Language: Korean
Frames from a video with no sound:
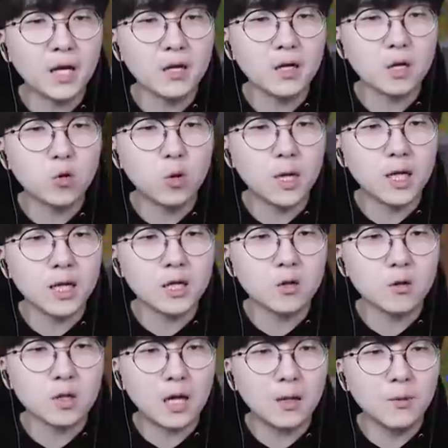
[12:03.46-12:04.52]
이렇게
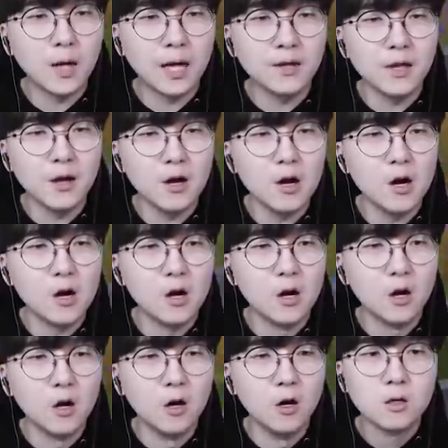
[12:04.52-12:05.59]
돌아다니시고 다니면 안
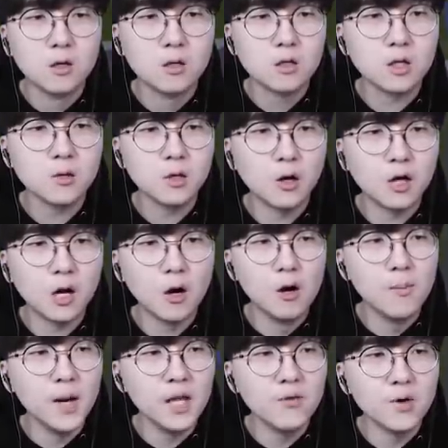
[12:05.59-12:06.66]
돼요 지금 여기가
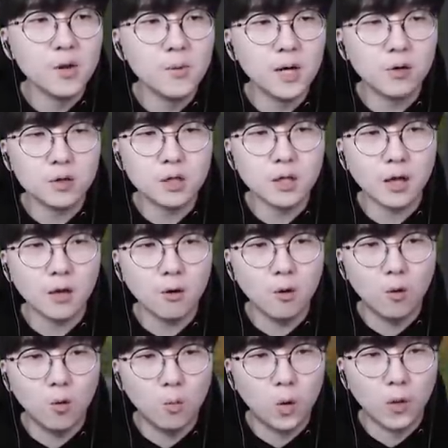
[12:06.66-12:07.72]
얼마나 위험한 곳인데 어,
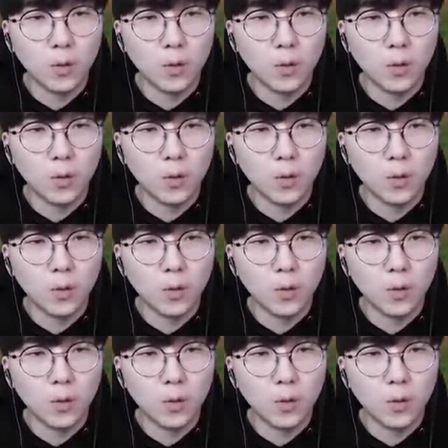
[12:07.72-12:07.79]
어, 뭐야